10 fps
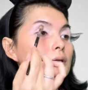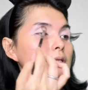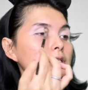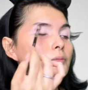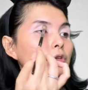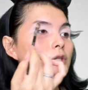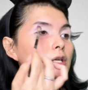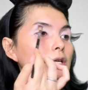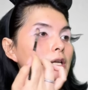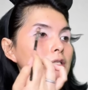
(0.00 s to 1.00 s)
Si
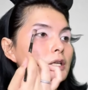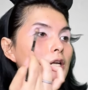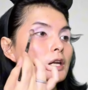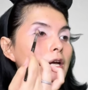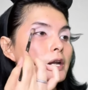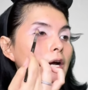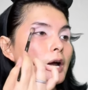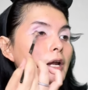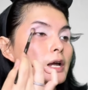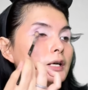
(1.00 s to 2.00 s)
Beauty Glaze ini
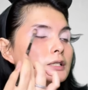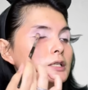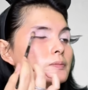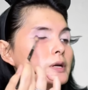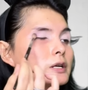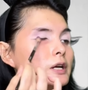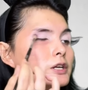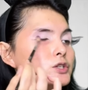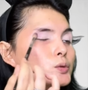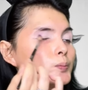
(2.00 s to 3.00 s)
digadang-gadang sebagai
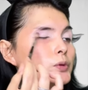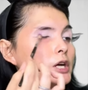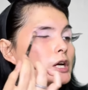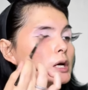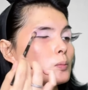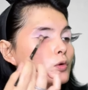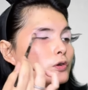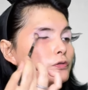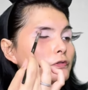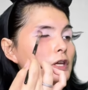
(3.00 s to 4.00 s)
dupnya
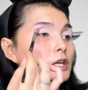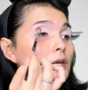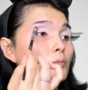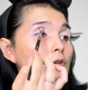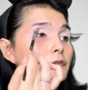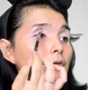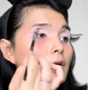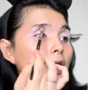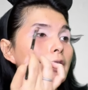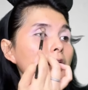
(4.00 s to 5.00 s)
Morphe. Morphe
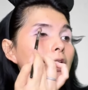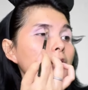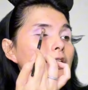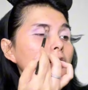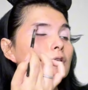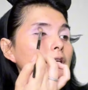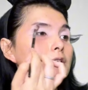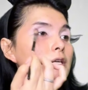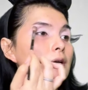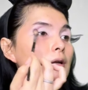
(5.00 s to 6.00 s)
udah nggak ada ya di
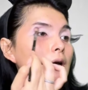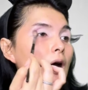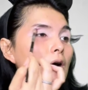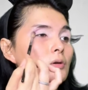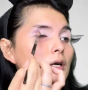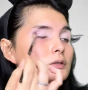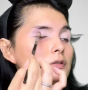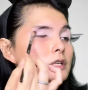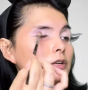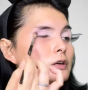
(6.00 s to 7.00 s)
Indonesia. Aku nggak tahu
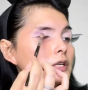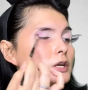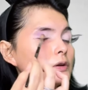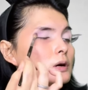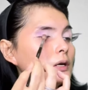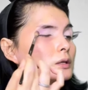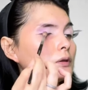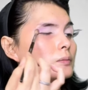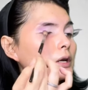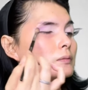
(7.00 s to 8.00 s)
sih di Indonesia doang atau
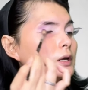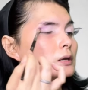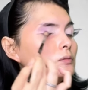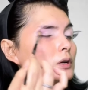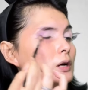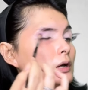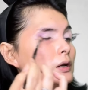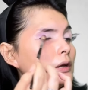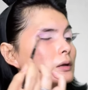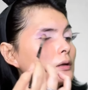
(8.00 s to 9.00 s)
di mana-mana udah nggak
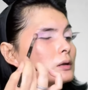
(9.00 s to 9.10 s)
ada.